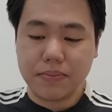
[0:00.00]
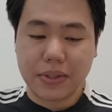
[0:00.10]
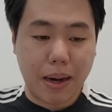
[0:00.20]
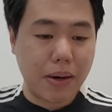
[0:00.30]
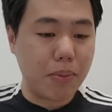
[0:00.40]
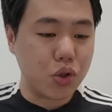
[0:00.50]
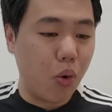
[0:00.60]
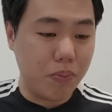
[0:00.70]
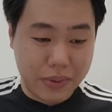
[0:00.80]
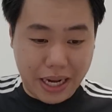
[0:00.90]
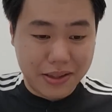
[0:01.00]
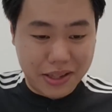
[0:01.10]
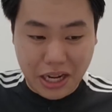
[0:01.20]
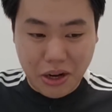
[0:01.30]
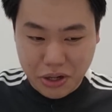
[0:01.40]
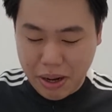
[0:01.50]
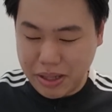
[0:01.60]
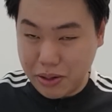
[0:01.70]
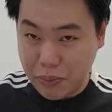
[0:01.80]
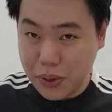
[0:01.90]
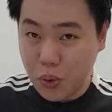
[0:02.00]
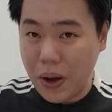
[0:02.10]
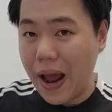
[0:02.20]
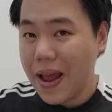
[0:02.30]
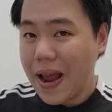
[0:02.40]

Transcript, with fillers: ได้รับคำชม แต่เดี๋ยวเดี๋ยวเดี๋ยวไปดูนะ